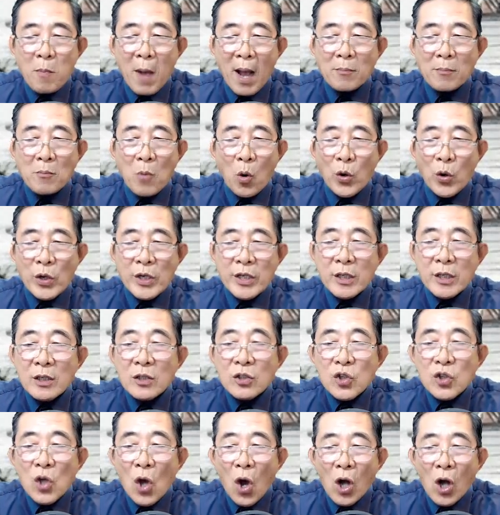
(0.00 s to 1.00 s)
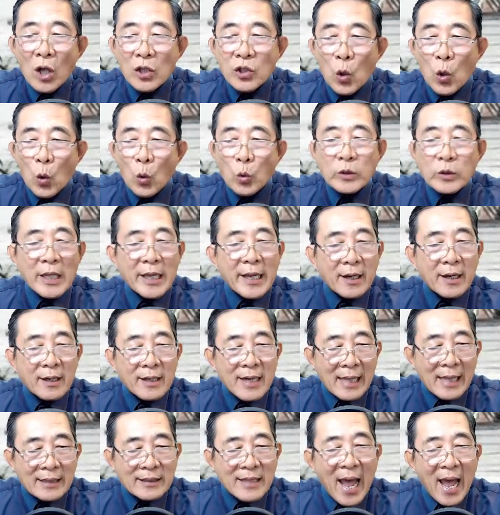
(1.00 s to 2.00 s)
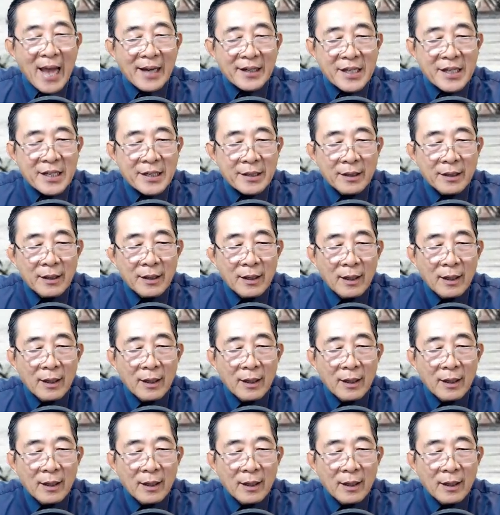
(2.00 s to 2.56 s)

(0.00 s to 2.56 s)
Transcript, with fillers: mặt mũi cho chủ tiệc là ta đi.